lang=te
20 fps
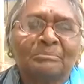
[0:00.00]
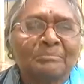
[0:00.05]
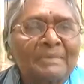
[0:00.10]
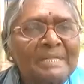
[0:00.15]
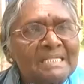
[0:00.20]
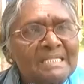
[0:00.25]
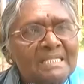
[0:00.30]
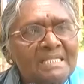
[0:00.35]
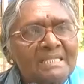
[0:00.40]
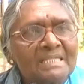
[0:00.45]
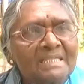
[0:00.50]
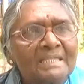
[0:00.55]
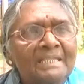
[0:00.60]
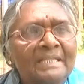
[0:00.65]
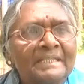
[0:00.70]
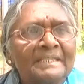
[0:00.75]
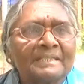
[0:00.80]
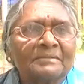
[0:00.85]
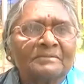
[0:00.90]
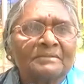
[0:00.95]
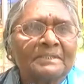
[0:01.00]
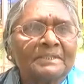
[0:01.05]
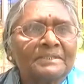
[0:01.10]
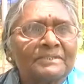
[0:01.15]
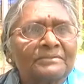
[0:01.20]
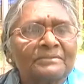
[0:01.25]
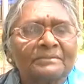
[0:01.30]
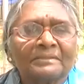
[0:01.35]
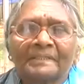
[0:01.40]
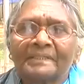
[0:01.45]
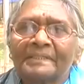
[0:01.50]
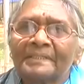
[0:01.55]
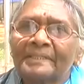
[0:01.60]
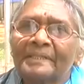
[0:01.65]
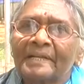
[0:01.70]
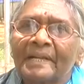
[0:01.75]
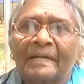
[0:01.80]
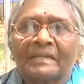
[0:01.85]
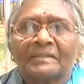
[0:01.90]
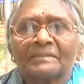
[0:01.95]
మంచిగా నేను చేసుకుంటుంటే
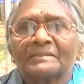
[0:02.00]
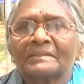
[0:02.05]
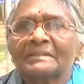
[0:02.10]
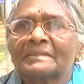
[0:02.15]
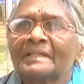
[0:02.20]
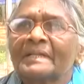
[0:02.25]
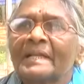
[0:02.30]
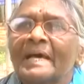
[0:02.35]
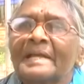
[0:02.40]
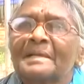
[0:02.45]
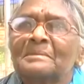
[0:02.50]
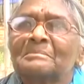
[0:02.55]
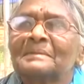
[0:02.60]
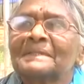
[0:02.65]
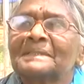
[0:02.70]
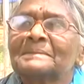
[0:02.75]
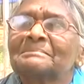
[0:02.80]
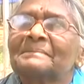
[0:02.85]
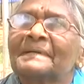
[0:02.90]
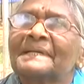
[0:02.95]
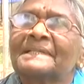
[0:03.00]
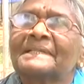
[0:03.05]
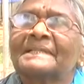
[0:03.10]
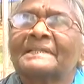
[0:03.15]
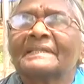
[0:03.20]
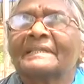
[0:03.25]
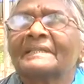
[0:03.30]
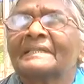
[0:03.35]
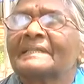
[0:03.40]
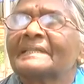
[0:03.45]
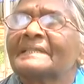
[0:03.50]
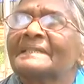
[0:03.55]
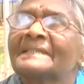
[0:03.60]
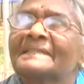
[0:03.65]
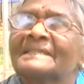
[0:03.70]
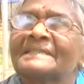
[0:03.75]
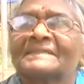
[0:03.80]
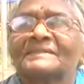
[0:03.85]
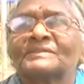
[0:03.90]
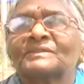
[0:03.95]
నాకు కూడా నాయమడి పని ఈయనకి